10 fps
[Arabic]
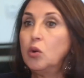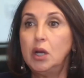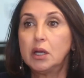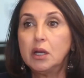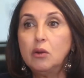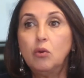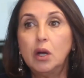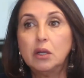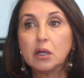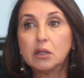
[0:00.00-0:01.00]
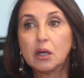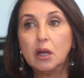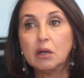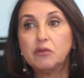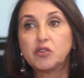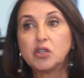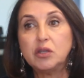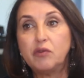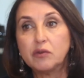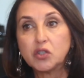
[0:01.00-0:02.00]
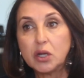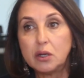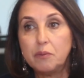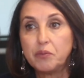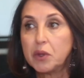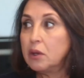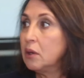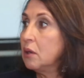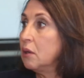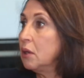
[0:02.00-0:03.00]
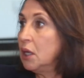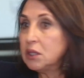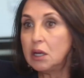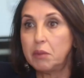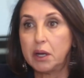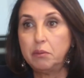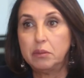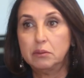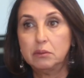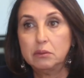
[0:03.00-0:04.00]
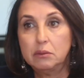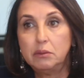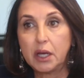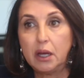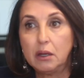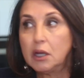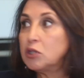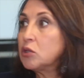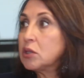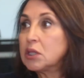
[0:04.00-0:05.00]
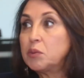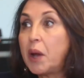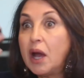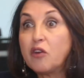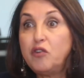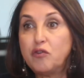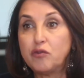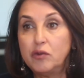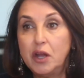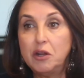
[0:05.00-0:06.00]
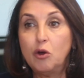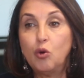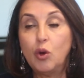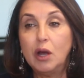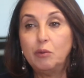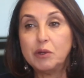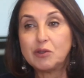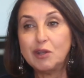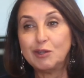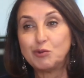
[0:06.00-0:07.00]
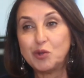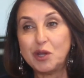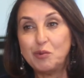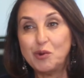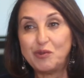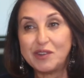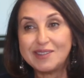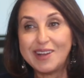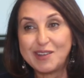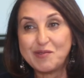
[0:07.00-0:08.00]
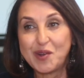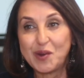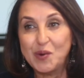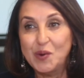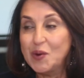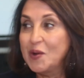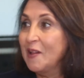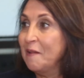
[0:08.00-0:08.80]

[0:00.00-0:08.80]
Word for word: ولكن هو هذاك داك فطرتي في الفجر حتى المغرب بخير كتبقى خفيف لانه البطنه تذهب الفطنه كيف كيقولوا كي